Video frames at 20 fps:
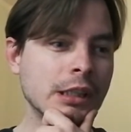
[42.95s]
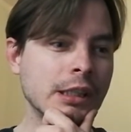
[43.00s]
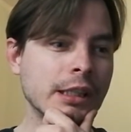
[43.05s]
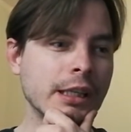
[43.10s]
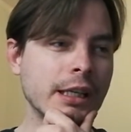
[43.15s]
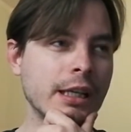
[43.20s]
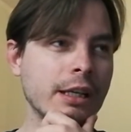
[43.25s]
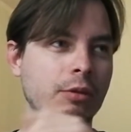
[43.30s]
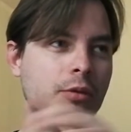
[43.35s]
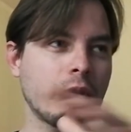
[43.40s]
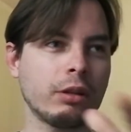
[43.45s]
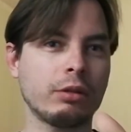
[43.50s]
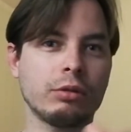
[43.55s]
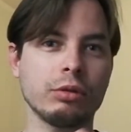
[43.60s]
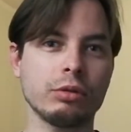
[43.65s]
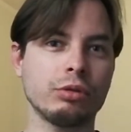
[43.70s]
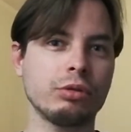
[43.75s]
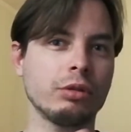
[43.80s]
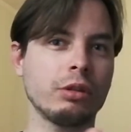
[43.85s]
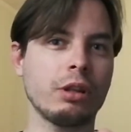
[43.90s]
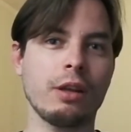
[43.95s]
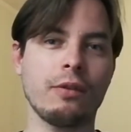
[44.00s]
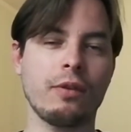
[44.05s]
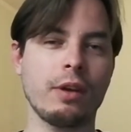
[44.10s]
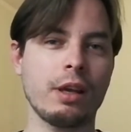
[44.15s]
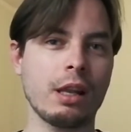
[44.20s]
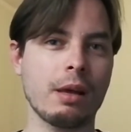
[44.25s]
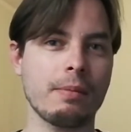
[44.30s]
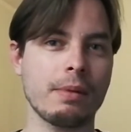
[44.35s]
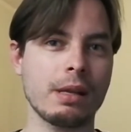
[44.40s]
in quattro giorni di
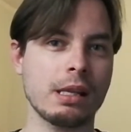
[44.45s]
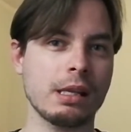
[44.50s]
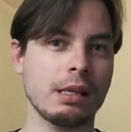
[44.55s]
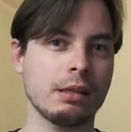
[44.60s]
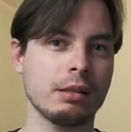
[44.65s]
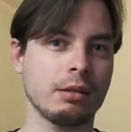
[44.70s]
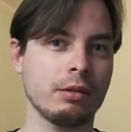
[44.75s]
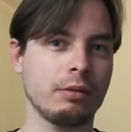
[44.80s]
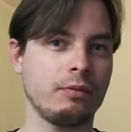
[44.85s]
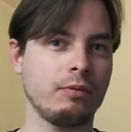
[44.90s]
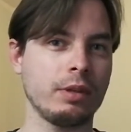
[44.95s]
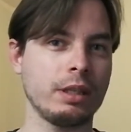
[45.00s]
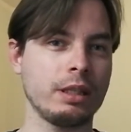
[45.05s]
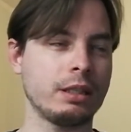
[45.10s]
fila, mi sono